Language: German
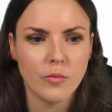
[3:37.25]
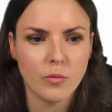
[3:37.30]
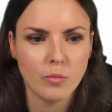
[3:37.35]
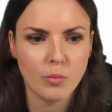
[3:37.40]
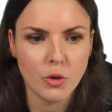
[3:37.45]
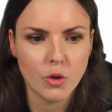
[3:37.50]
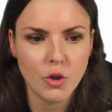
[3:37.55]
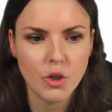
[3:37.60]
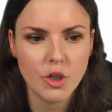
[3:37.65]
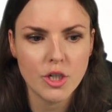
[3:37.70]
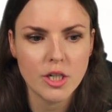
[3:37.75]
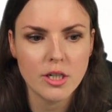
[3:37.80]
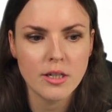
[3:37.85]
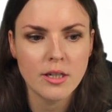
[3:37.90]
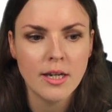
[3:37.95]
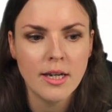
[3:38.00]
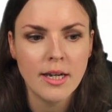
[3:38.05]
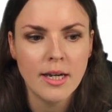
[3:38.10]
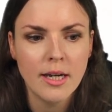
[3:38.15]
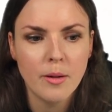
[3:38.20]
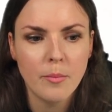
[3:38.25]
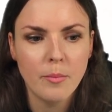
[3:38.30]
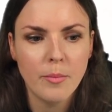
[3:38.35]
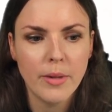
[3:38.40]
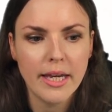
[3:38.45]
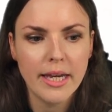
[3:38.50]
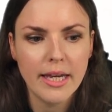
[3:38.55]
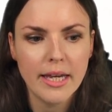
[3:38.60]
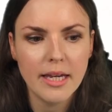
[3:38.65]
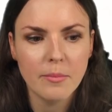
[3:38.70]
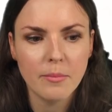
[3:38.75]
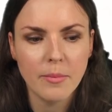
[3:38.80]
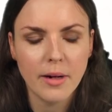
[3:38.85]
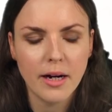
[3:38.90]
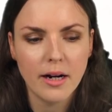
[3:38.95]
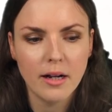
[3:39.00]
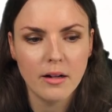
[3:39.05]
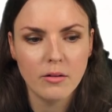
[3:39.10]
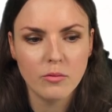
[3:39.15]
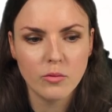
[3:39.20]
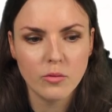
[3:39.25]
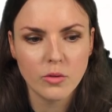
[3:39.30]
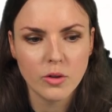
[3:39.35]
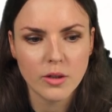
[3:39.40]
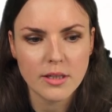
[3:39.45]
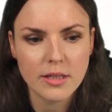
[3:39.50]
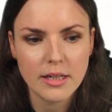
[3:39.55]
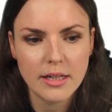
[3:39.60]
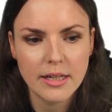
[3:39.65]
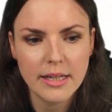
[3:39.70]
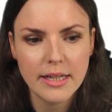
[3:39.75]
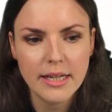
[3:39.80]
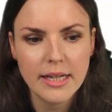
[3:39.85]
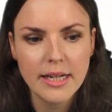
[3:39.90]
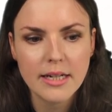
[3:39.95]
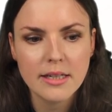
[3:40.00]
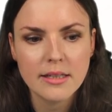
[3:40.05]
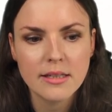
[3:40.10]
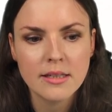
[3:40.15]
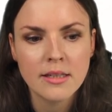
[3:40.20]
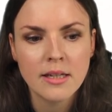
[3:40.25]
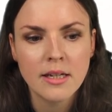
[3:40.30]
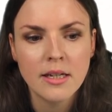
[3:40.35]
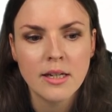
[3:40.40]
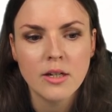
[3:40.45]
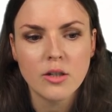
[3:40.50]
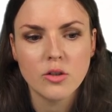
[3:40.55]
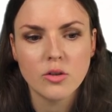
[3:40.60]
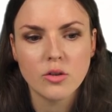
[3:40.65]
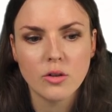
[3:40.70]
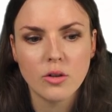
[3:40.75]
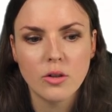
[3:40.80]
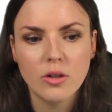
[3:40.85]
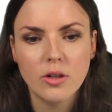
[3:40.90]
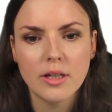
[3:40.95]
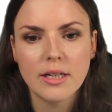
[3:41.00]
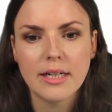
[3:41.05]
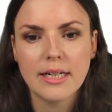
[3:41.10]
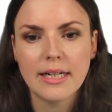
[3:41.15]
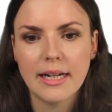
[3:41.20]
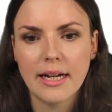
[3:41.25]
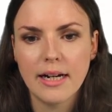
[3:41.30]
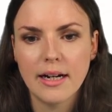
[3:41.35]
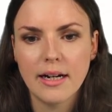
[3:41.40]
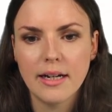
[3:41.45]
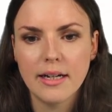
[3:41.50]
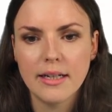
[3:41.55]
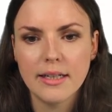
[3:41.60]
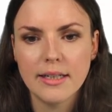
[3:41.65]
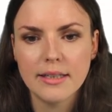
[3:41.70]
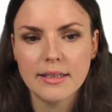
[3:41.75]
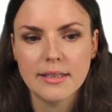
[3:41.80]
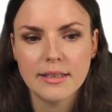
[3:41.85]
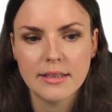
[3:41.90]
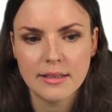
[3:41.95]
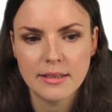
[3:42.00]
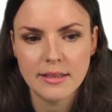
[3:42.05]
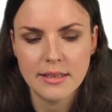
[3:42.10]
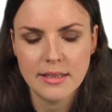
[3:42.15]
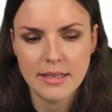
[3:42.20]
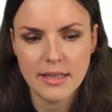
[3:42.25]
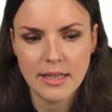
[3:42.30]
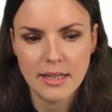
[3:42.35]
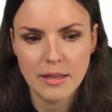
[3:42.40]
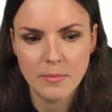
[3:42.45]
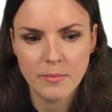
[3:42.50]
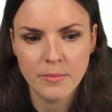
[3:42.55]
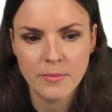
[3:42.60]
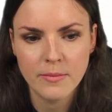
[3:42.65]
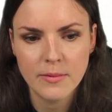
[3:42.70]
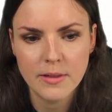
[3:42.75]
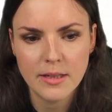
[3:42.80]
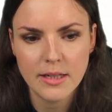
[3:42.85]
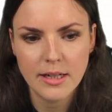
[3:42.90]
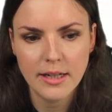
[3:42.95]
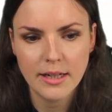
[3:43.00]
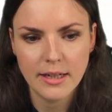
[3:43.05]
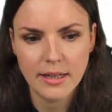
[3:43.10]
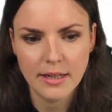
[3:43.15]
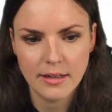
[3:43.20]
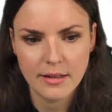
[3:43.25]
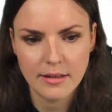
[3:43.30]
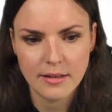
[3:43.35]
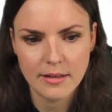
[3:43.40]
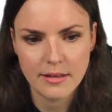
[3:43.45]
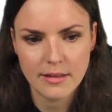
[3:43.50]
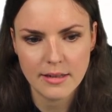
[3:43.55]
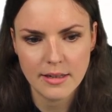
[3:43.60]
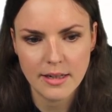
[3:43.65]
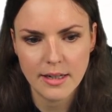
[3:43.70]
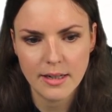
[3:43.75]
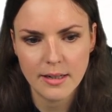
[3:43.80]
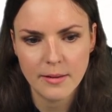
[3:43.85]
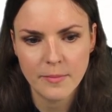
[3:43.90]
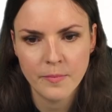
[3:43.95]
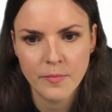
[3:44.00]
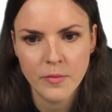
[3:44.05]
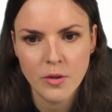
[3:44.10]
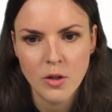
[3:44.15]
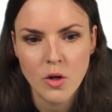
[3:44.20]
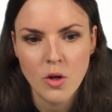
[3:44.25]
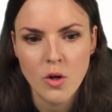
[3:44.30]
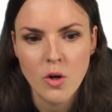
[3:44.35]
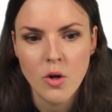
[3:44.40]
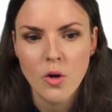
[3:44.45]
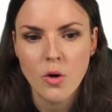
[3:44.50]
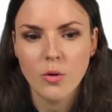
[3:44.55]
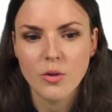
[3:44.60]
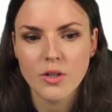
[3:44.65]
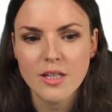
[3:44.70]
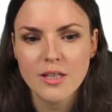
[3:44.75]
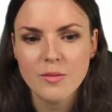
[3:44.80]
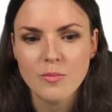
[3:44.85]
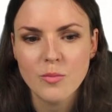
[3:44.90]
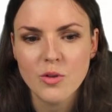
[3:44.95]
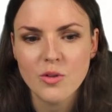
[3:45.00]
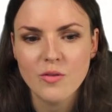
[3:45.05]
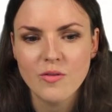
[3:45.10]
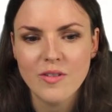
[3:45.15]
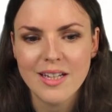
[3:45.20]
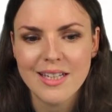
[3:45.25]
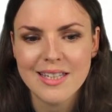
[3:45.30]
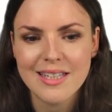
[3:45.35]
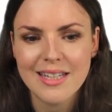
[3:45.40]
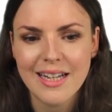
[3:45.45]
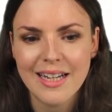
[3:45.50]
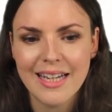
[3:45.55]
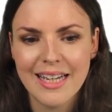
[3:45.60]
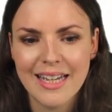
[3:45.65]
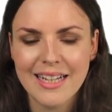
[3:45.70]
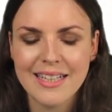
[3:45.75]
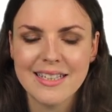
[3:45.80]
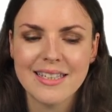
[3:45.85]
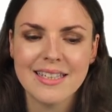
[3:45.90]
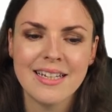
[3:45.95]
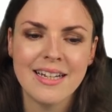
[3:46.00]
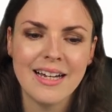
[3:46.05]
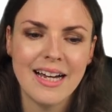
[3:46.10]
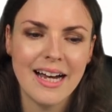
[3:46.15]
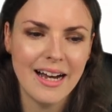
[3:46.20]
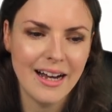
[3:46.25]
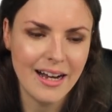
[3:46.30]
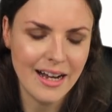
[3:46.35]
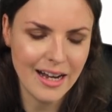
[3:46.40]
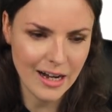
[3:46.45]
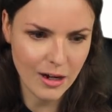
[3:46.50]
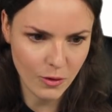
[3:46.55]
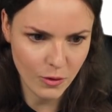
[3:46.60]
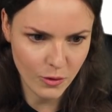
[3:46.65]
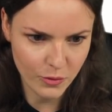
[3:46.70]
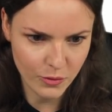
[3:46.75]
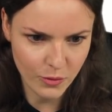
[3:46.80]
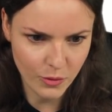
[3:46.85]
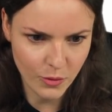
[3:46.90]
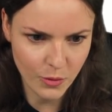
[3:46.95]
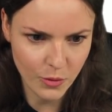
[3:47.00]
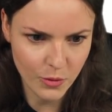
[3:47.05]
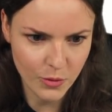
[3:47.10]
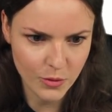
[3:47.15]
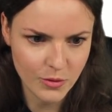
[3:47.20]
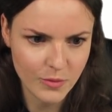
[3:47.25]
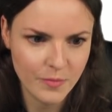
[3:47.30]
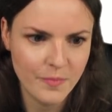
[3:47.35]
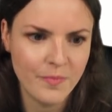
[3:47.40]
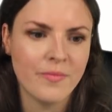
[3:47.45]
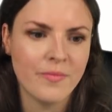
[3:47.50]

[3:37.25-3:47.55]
Bedeutet, p mal Wurzel x soll gleich dem da hinten sein. Und das müssen wir jetzt nach x auflösen.